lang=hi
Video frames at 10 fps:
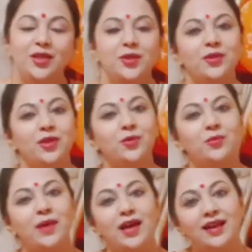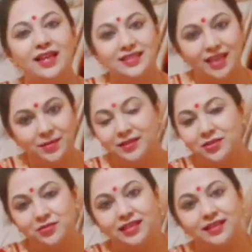क्योंकि गुरु महाराज आपके
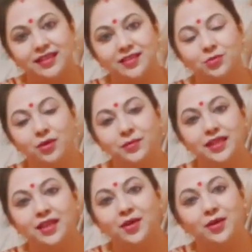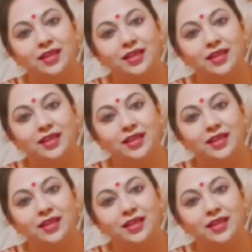दसवें घर के स्वामी हैं और